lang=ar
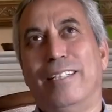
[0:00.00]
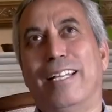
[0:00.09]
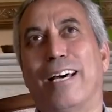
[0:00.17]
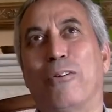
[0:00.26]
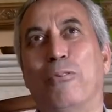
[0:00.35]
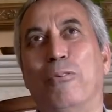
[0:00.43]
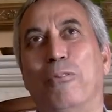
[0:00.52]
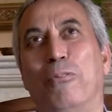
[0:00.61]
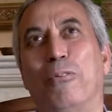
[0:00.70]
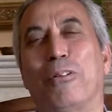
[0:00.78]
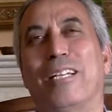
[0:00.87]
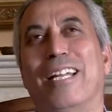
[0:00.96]
دينار
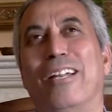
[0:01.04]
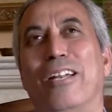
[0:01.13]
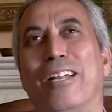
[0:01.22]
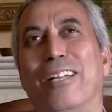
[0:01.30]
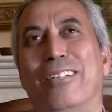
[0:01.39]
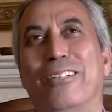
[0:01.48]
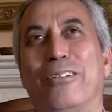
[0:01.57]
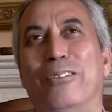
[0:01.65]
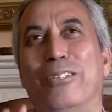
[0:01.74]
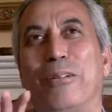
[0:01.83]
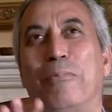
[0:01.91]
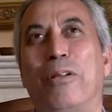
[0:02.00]
وقلت انا ندير
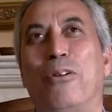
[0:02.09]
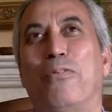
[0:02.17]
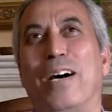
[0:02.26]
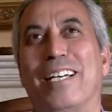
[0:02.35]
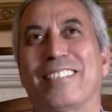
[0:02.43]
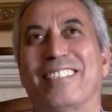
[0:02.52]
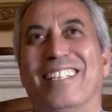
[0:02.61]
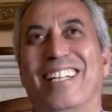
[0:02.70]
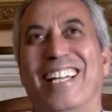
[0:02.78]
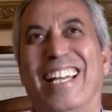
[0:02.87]
ندير بيلو فاس